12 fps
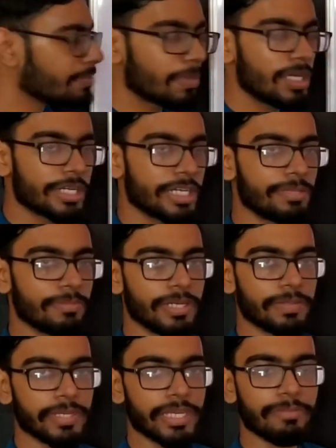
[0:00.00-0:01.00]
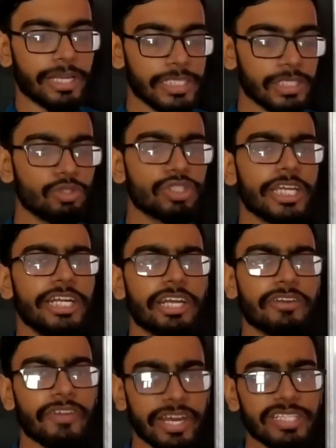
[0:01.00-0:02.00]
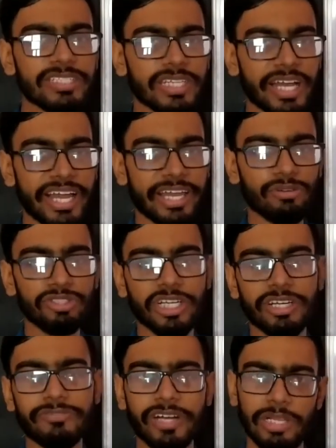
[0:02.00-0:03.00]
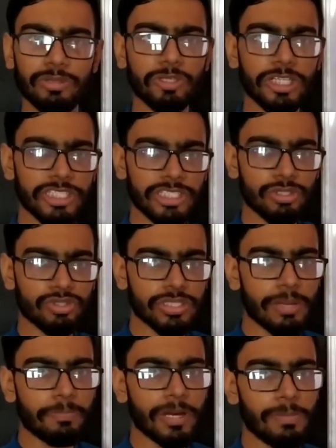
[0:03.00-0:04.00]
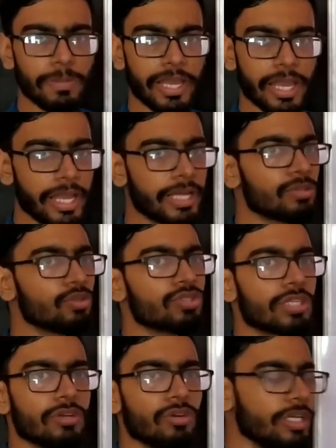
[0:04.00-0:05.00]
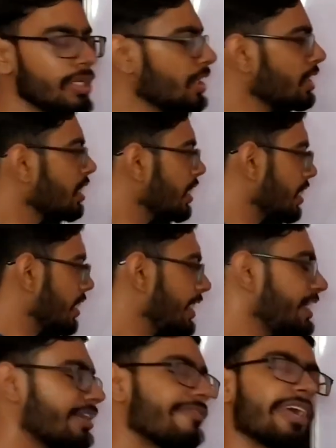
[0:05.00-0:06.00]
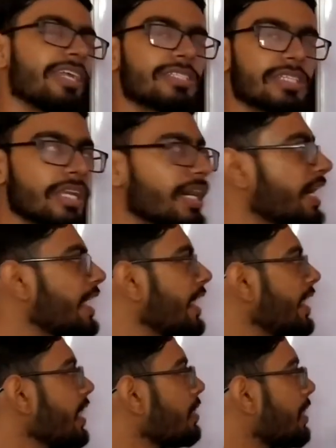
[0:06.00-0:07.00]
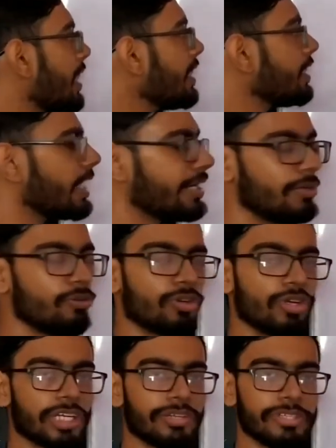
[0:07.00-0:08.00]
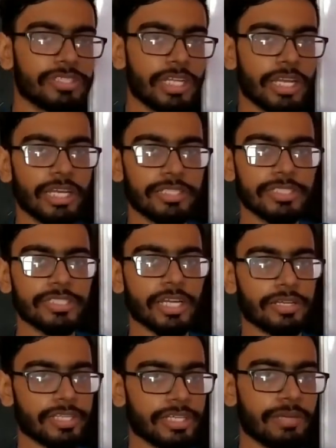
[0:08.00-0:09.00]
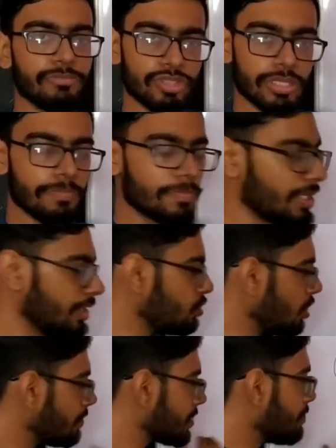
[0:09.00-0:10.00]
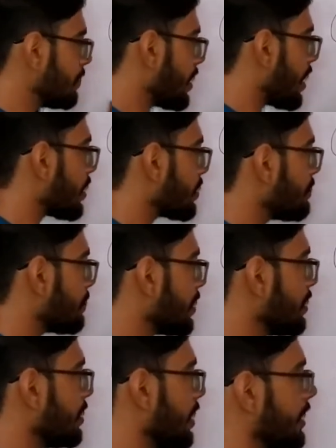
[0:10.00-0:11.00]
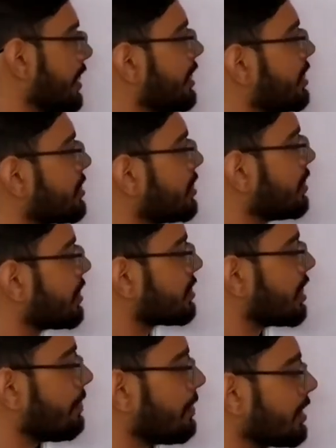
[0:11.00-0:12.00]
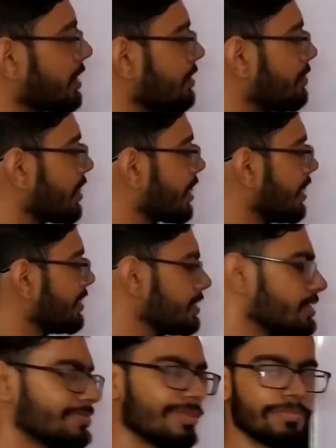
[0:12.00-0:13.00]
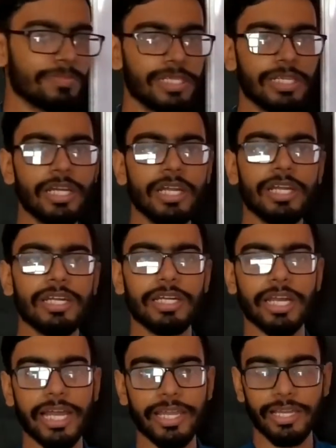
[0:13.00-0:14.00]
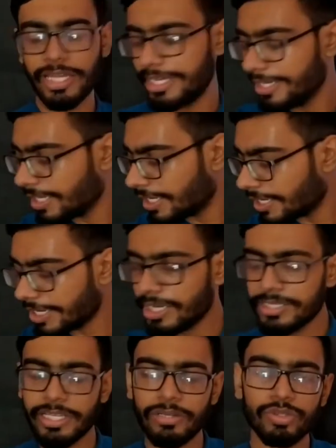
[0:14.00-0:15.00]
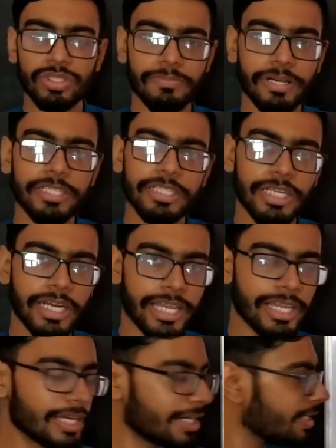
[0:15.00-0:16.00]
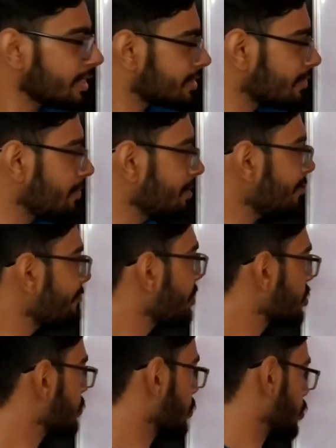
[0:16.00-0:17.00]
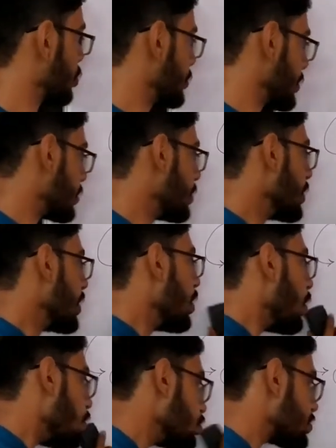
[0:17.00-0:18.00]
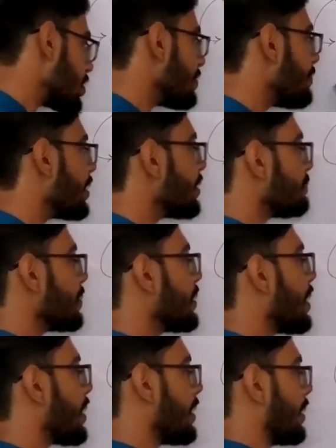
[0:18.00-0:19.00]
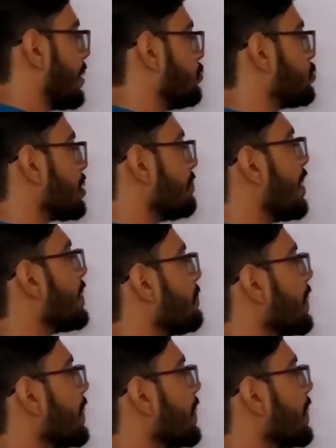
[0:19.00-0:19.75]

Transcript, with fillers: सैंपल ट्रीटमेंट में कि भाई कुछ इंटरफेरेंस ना आए कुछ अगर फालतू की चीजें उस सैंपल पे हैं तो उसकी कोई इंटरफेरेंस ना आए हमारे न्यूट्रॉन एक्टिवेशन एनालिसिस करते टाइम उस सैंपल की तो हम सिंपल क्या करते हैं प्री रेडिएशन सैंपल ट्रीटमेंट कर लेते हैं जिसमें हम अपन ड्राइंग क्लीनिंग कर रहे हैं एंड देन उसके बाद ड्राइंग कर रहे हैं दिस विल बी द फर्स्ट प्रोसीजर उसके बाद अपन क्या करेंगे उसके बाद